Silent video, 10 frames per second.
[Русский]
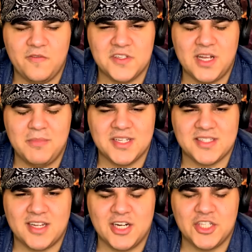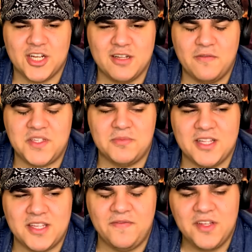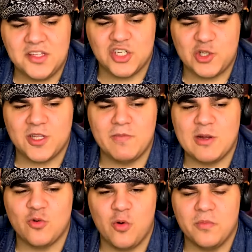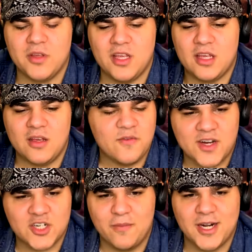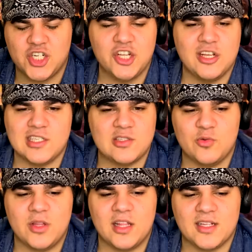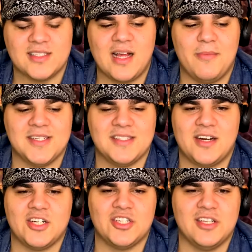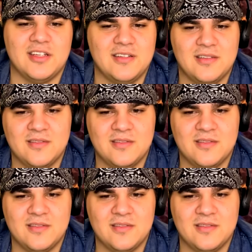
самое это страшное, когда вы в темноте видите что-то мельком, и ваше воображение рисует. Это самое страшное.